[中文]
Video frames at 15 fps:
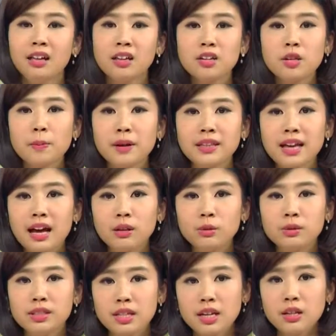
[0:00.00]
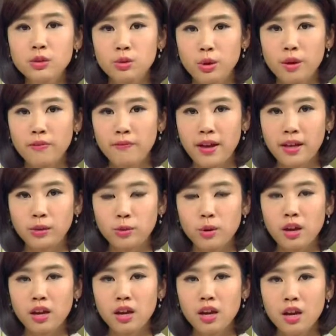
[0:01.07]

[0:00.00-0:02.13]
但是被大陆坚决反对。